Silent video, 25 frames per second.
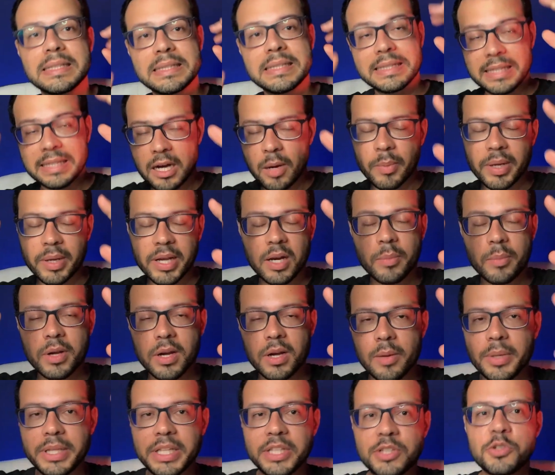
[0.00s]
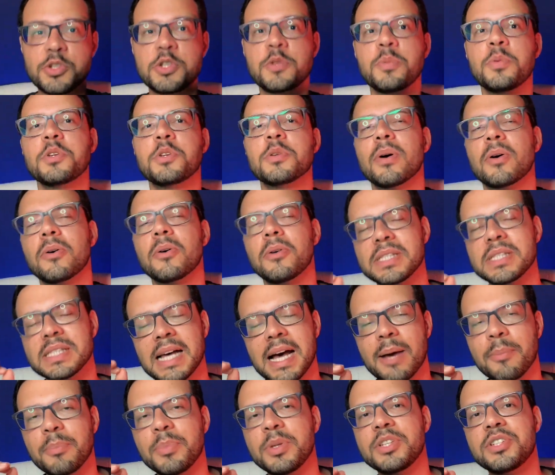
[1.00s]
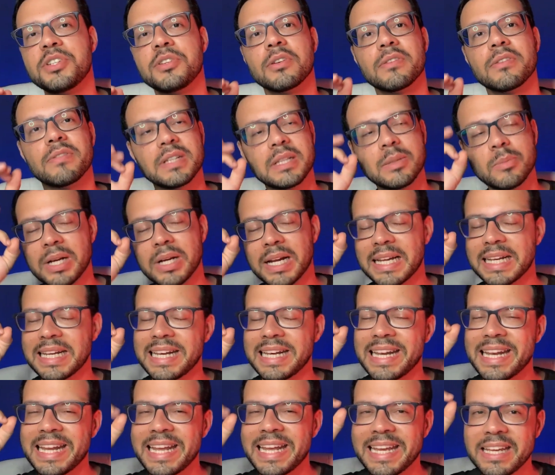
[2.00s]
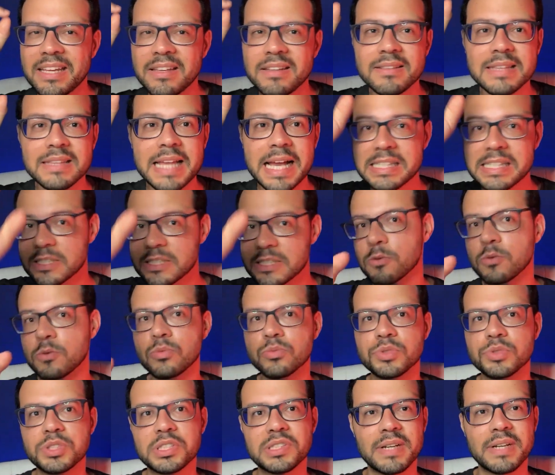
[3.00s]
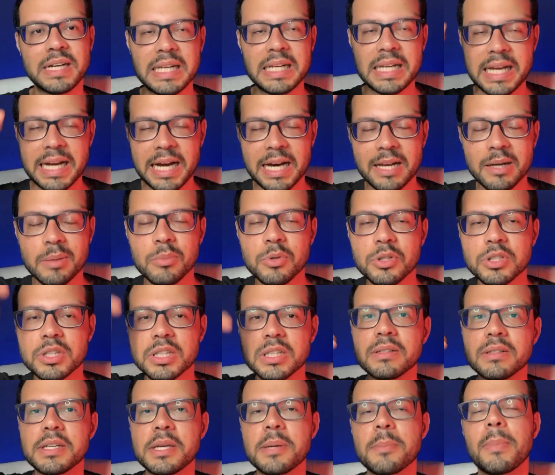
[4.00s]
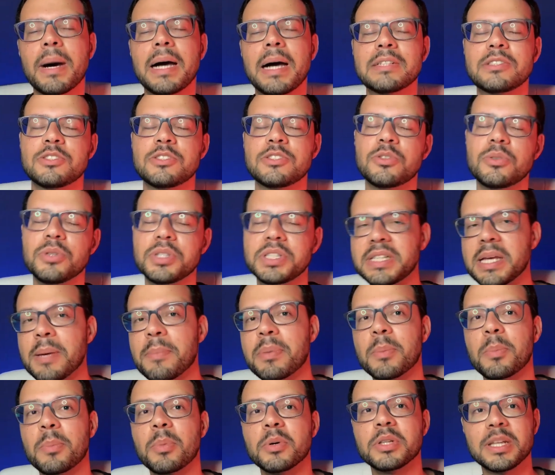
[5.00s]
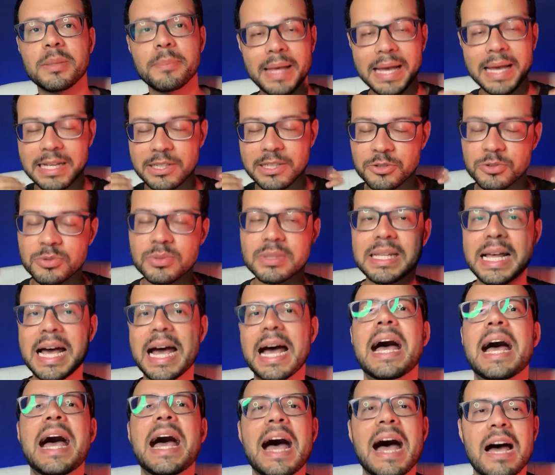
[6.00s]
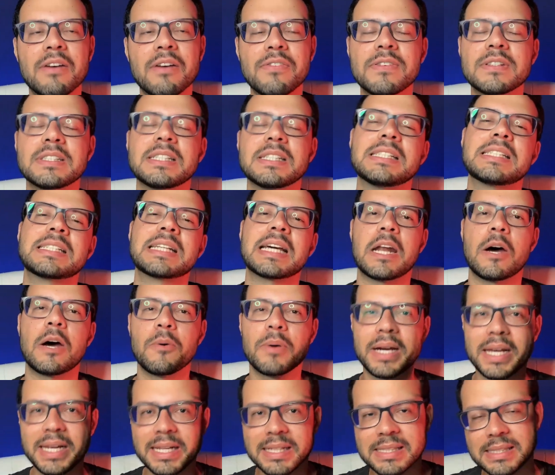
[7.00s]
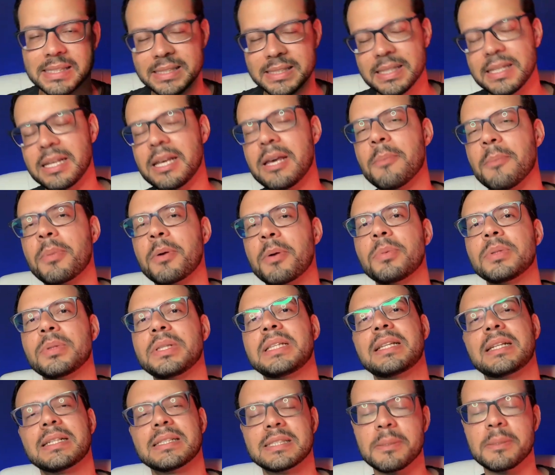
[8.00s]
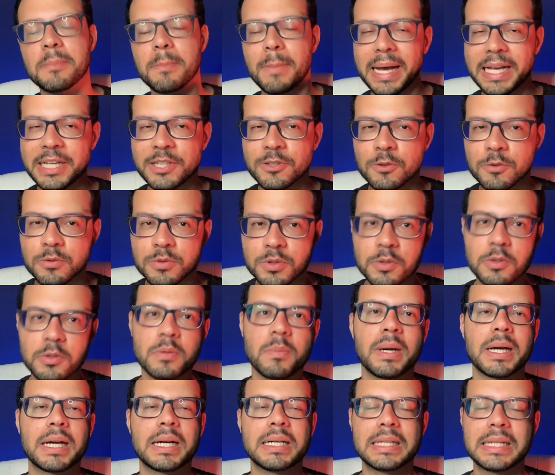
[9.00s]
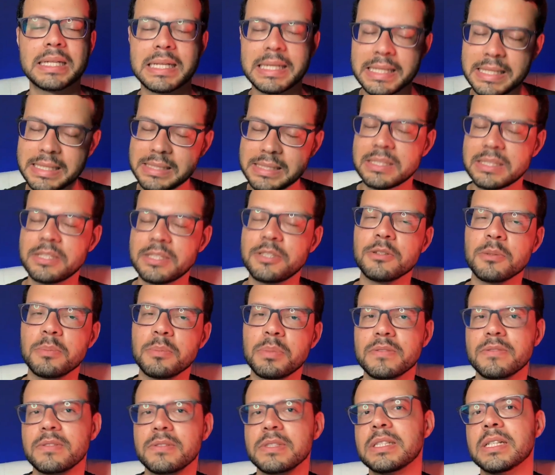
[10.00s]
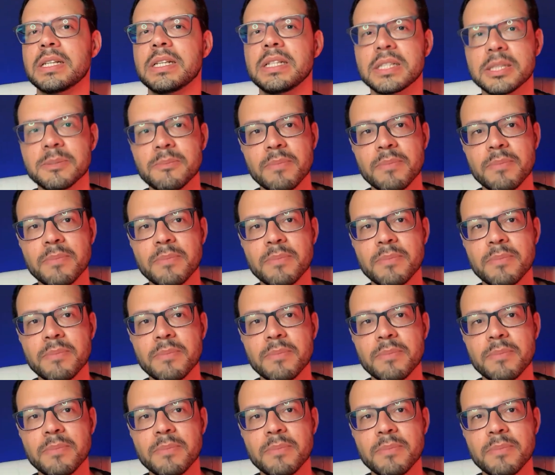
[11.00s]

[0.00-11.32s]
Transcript: Calma aí, calma aí, calma aí. Deixa eu te pedir uma coisa rapidinho, não vai demorar nem 10 segundos. Você vai clicar no botão aqui embaixo de gostei para poder me ajudar a fazer esse canal crescer, para poder trazer mais conteúdo bacana desse estilo para vocês